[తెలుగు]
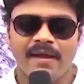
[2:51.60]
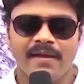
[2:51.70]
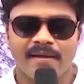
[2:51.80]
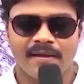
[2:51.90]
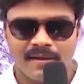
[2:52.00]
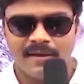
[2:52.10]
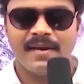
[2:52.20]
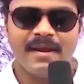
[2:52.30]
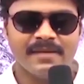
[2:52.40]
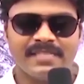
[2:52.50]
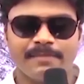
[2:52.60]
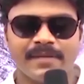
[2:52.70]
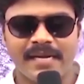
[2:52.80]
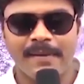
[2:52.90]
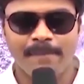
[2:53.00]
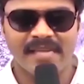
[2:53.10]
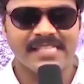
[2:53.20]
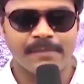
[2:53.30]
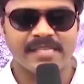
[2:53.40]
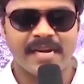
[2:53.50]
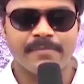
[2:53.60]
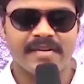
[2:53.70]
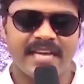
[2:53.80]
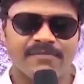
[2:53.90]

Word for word: హాయ్ నేను మీ సప్తగిరి ప్లీజ్ సబ్స్క్రైబ్